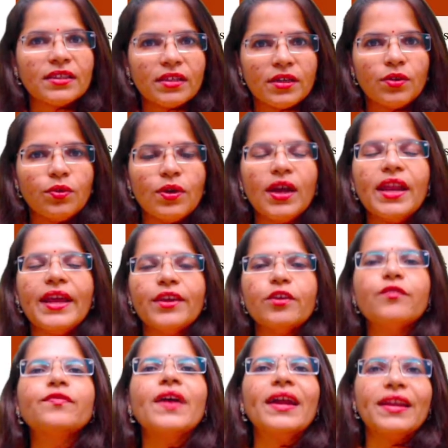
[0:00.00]
तरह होगा लाइक
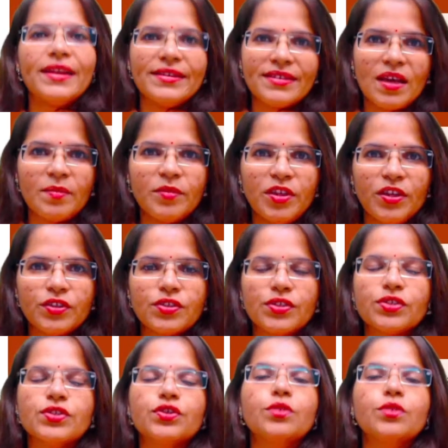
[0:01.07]
योर फाइनल एग्जामिनेशन